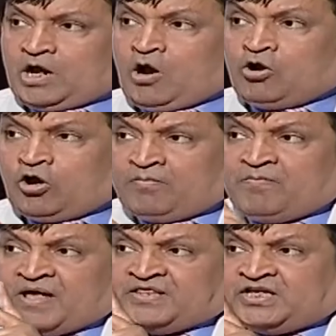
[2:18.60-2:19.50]
मैं गाऊंगा और
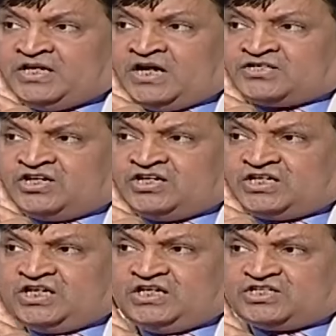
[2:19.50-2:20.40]
मेहदी हसन
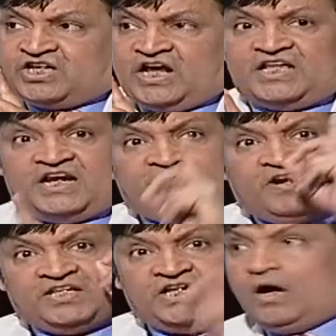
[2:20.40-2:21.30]
की सालगिरह
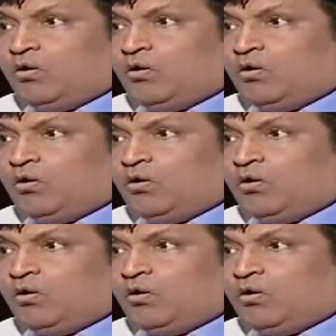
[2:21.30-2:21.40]
वाले दिन